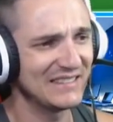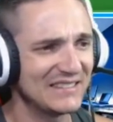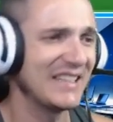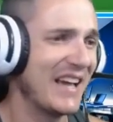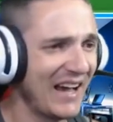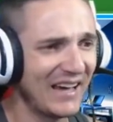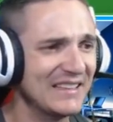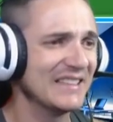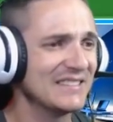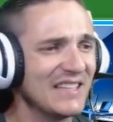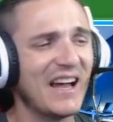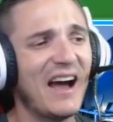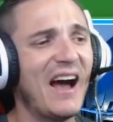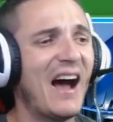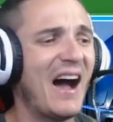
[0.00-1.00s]
dancinha, a
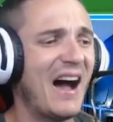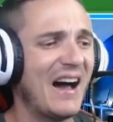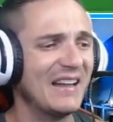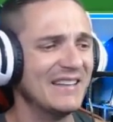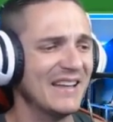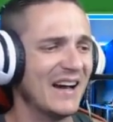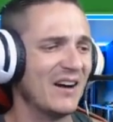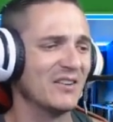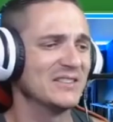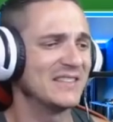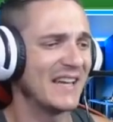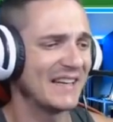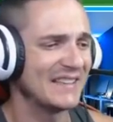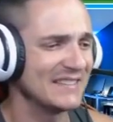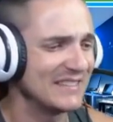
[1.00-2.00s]
dancinha. Ah, não.
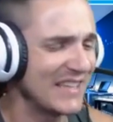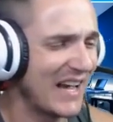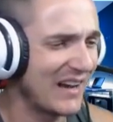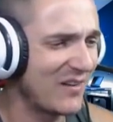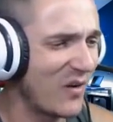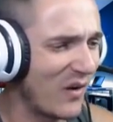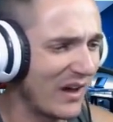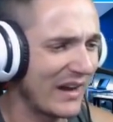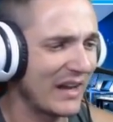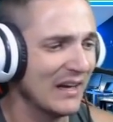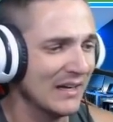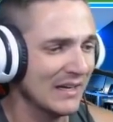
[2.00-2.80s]
Tem que ser agora.